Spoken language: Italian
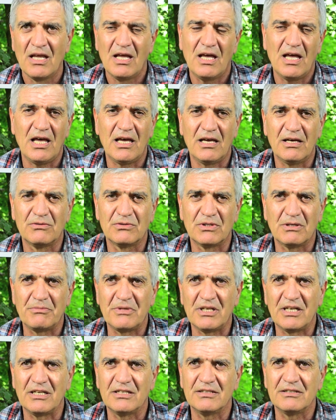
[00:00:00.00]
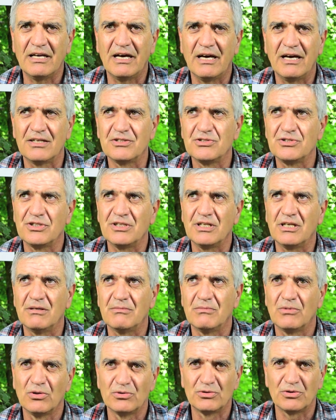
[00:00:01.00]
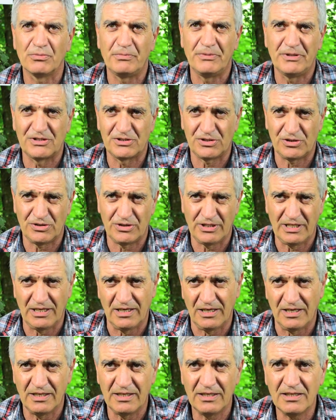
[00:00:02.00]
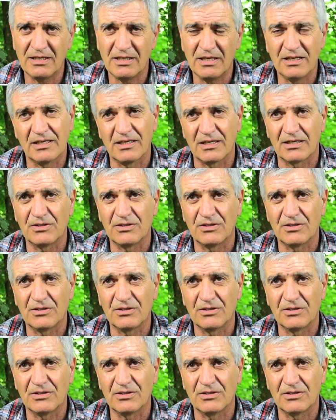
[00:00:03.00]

È una mia indagine molto personale e